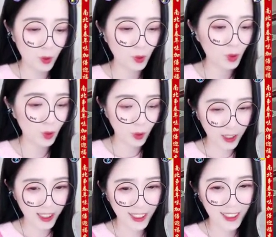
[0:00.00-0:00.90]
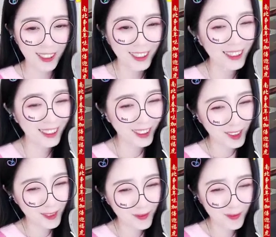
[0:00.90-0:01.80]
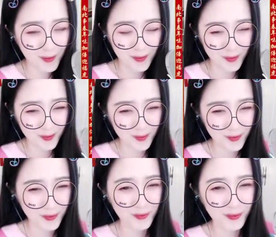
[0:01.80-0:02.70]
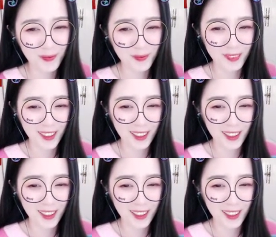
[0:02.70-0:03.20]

杨芷恩的母妃洛淑妃哭红了双眼，